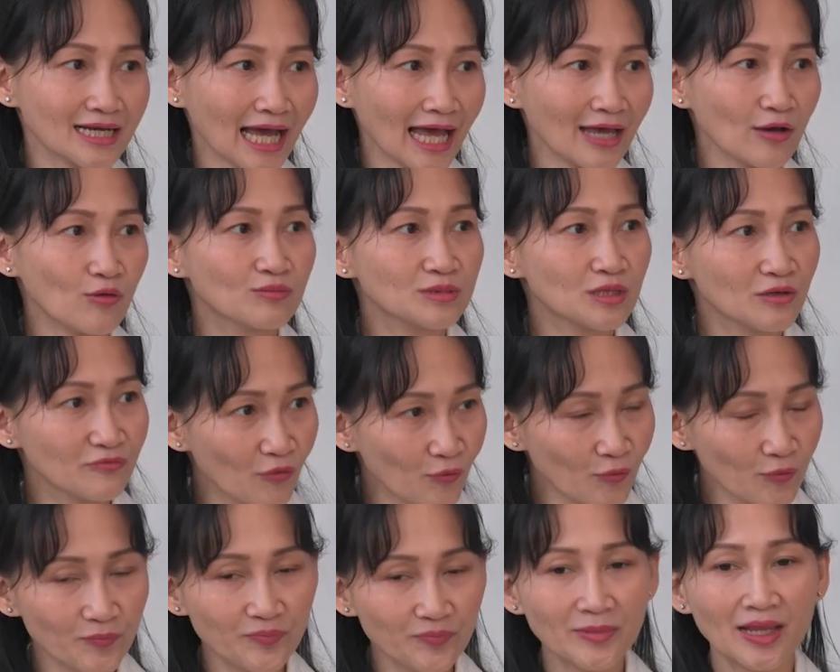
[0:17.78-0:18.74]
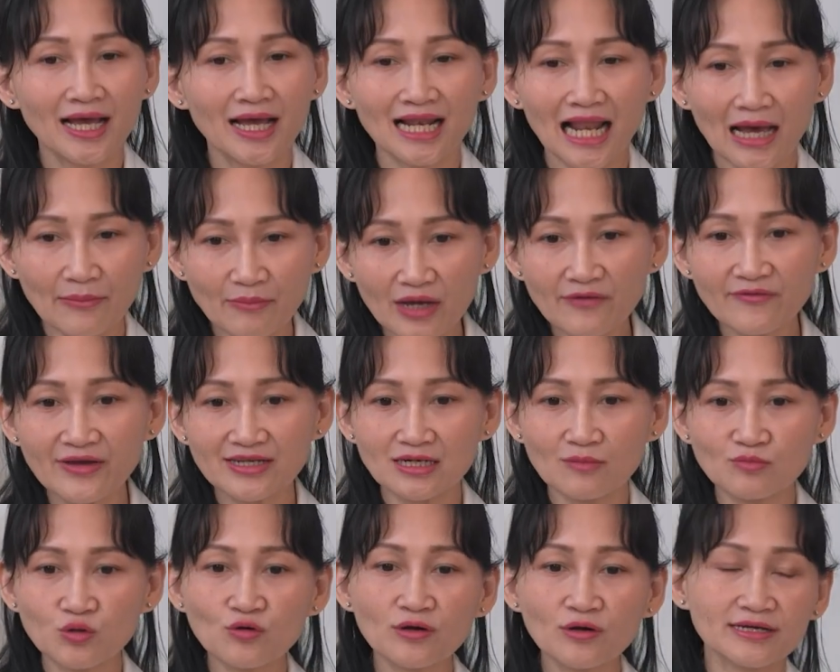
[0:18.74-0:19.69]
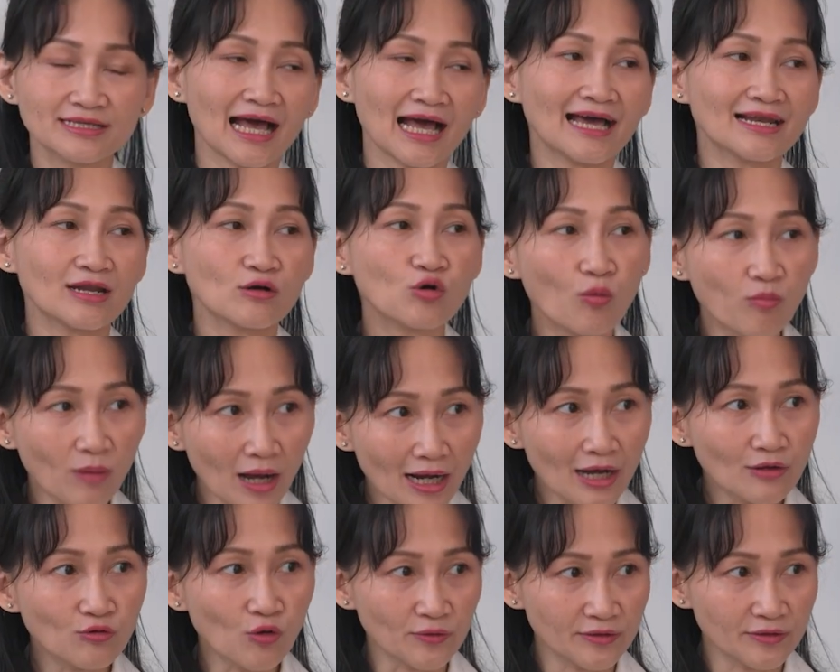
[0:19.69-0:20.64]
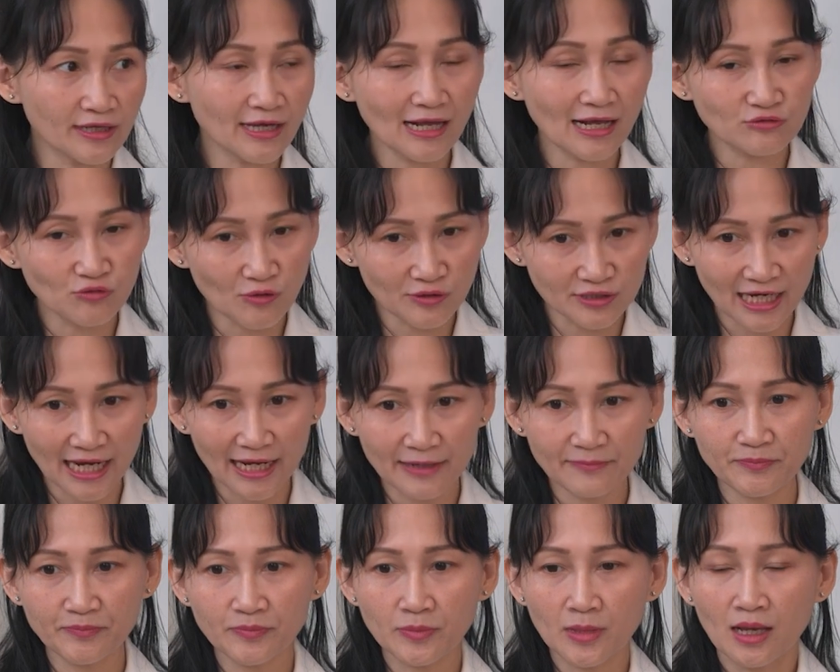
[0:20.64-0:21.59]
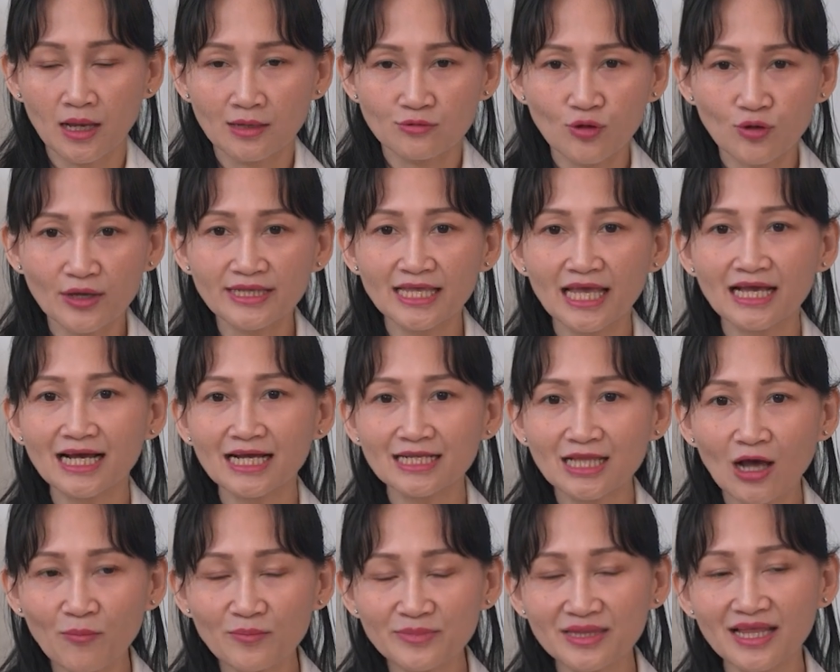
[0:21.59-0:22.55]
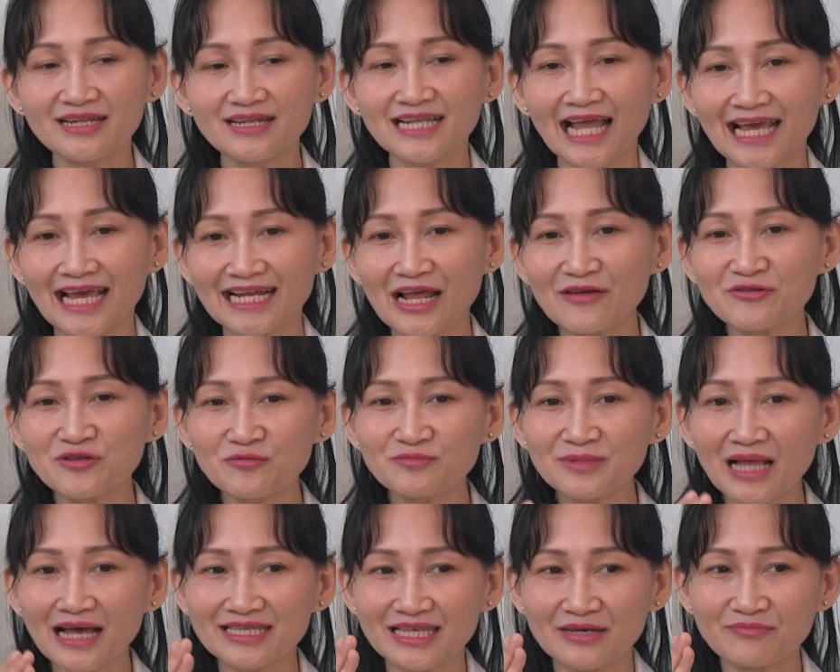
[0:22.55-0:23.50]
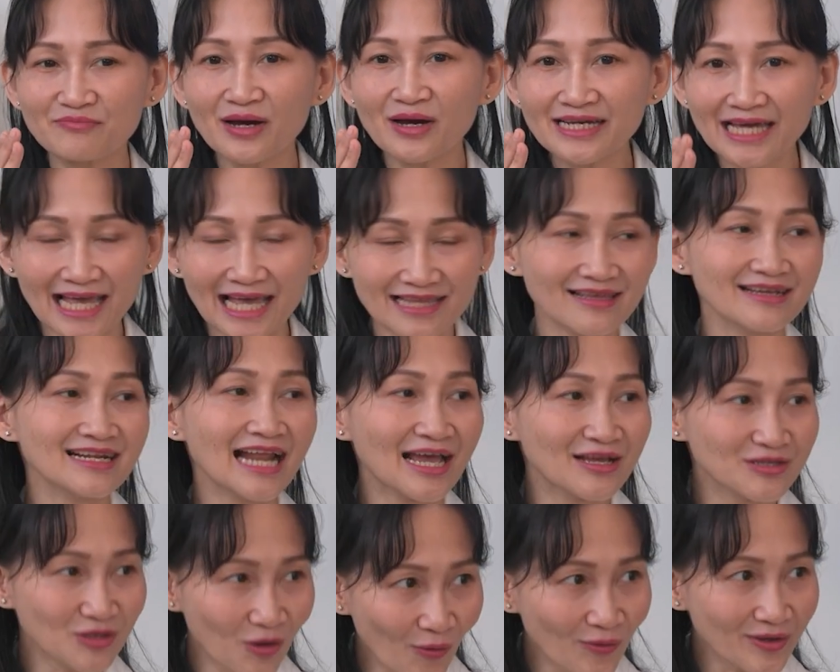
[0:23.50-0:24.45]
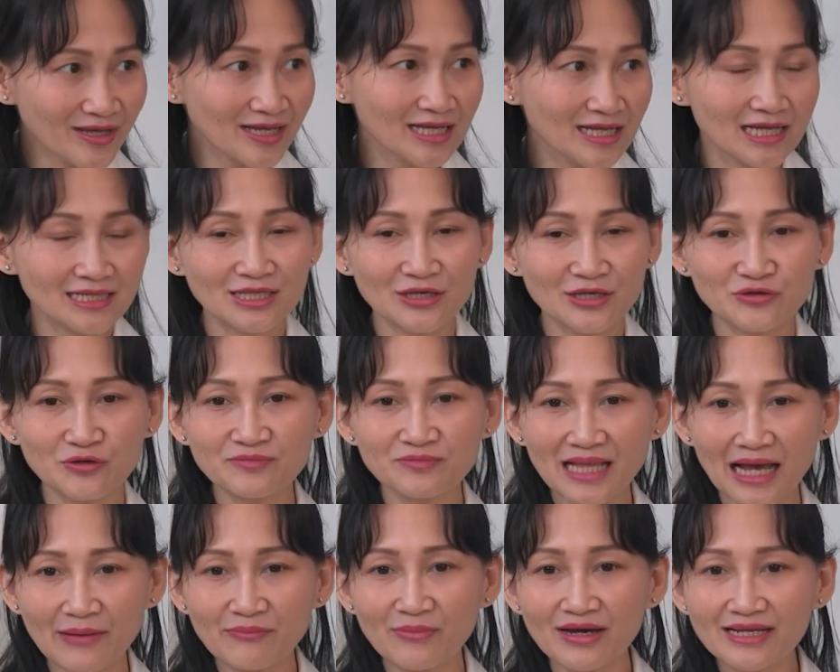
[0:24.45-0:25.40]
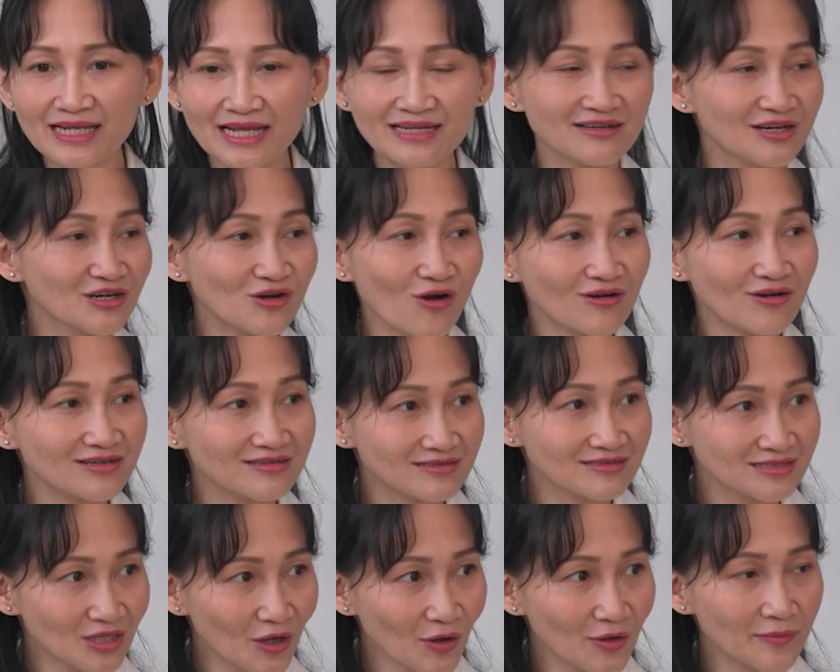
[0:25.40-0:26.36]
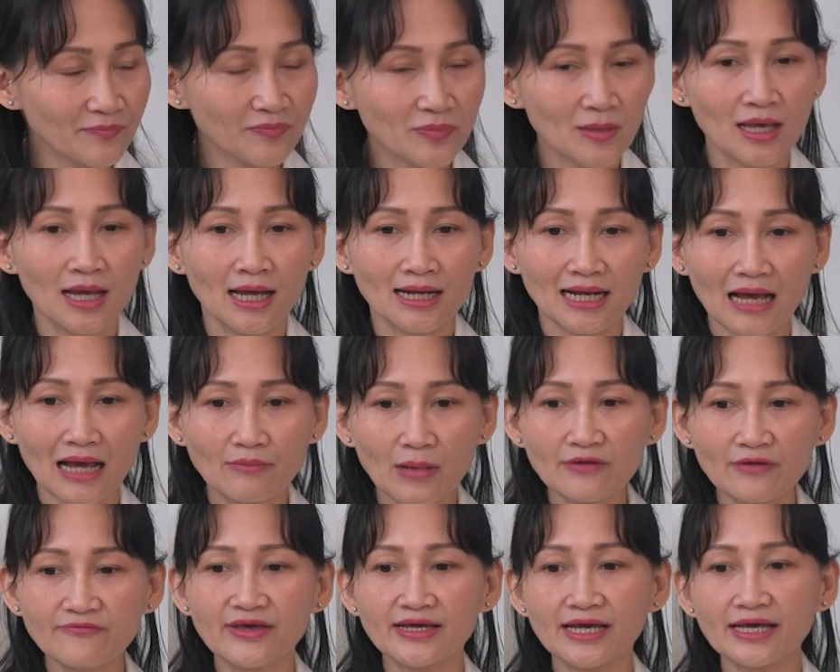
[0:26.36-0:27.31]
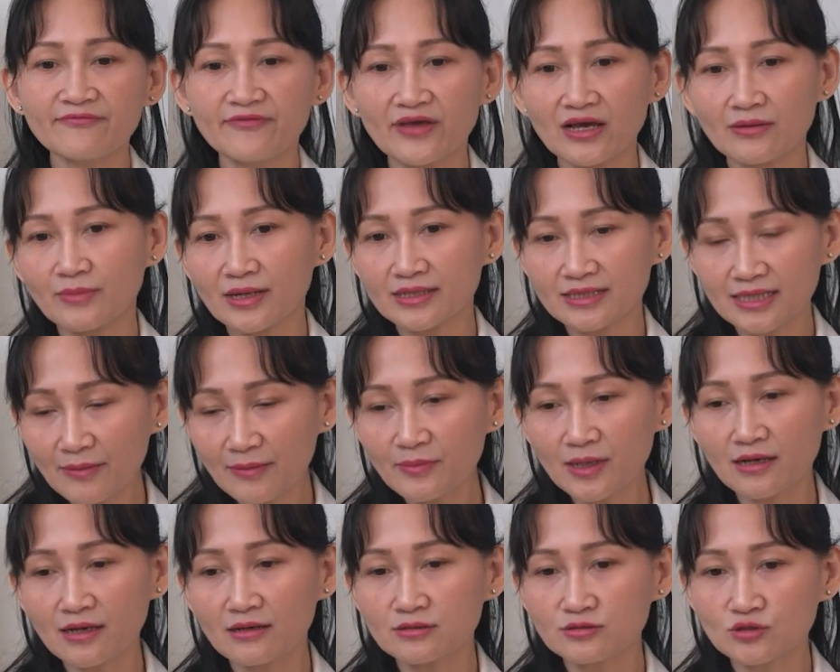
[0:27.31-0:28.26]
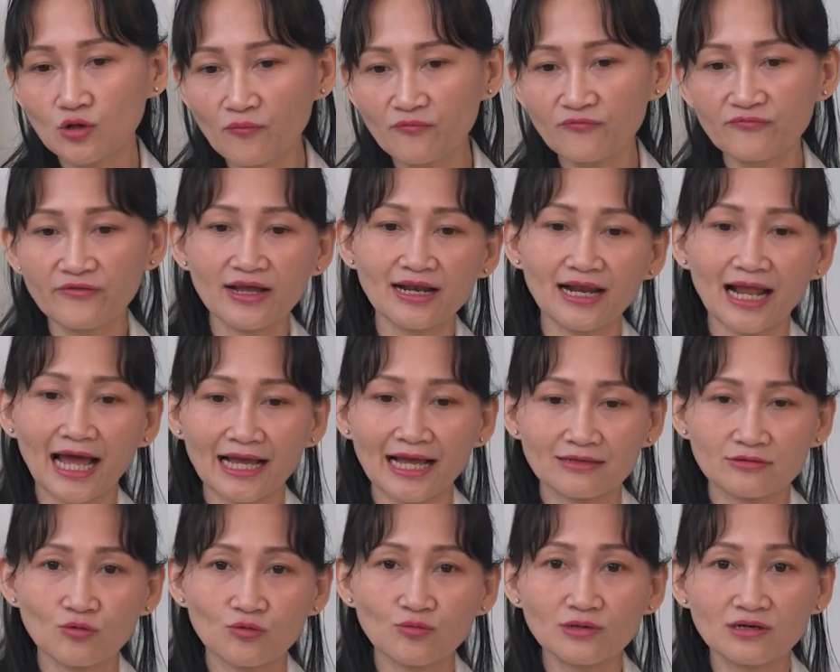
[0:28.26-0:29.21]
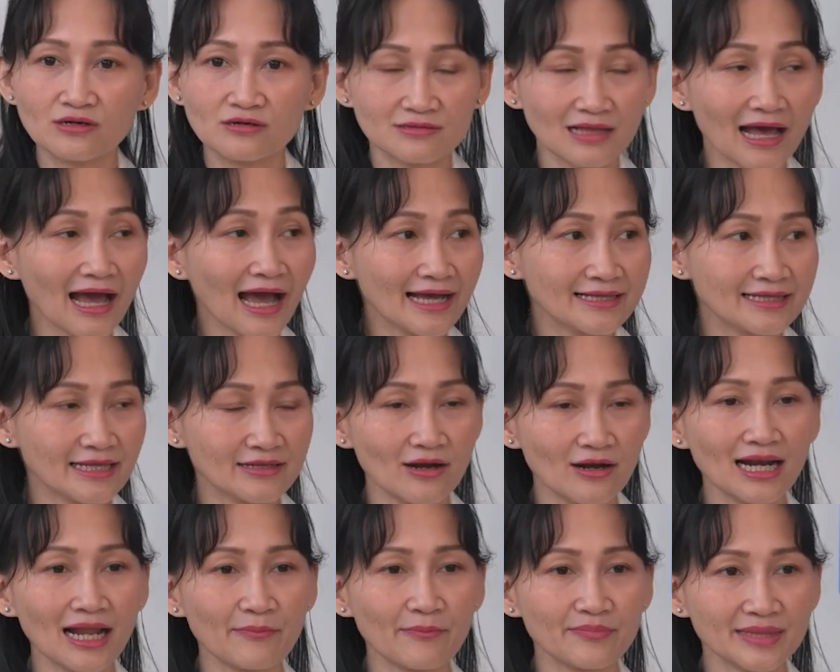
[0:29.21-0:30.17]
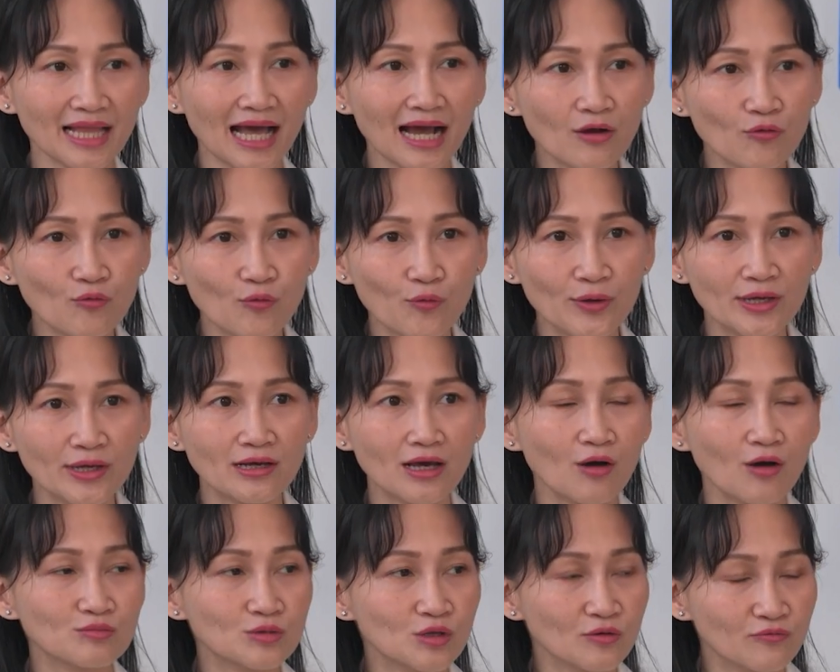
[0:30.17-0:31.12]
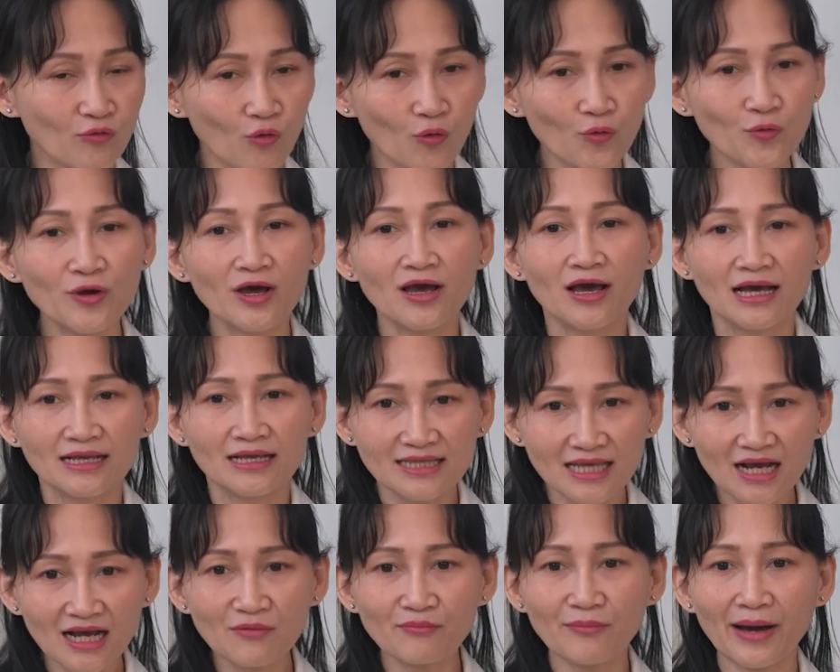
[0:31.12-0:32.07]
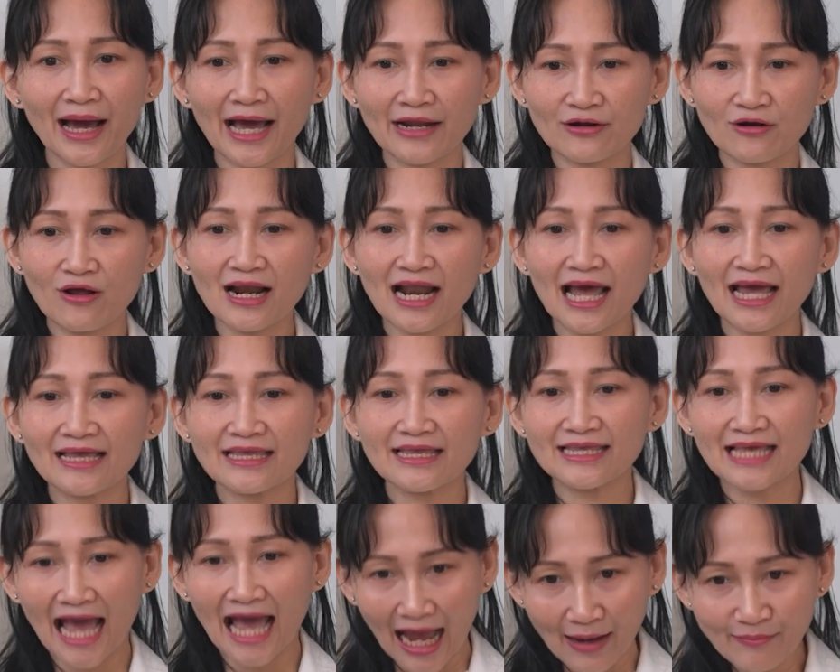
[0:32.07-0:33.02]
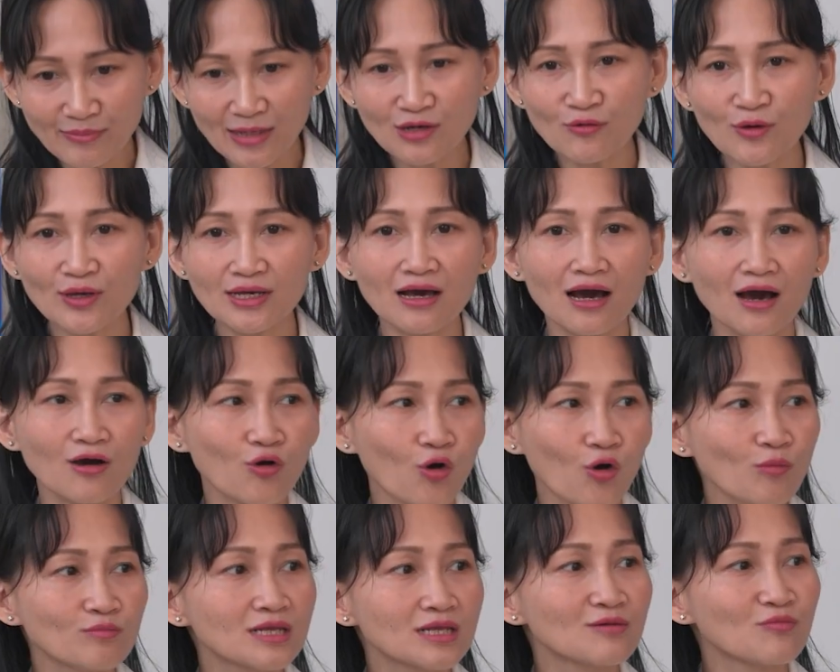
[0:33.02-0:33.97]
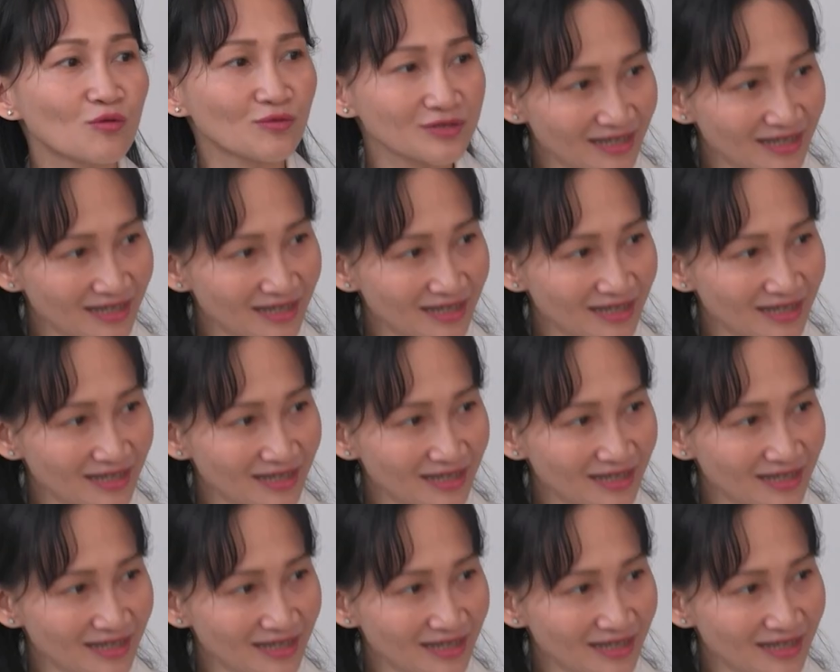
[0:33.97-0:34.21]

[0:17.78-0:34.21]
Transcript: cái ung thư vú, là bởi vì trong thuốc ngừa thai nó cũng có cái nội tiết estrogen. Tuy nhiên cái thông tin này nếu chúng ta chỉ mới nghe tới đây thôi thì chúng ta mới đi nửa con đường thôi. Là bởi vì cái việc mà tiếp xúc với lại thuốc ngừa thai thì nó làm tăng nguy cơ ung thư vú, nhưng mà nó lại giảm đi nguy cơ của ung thư buồng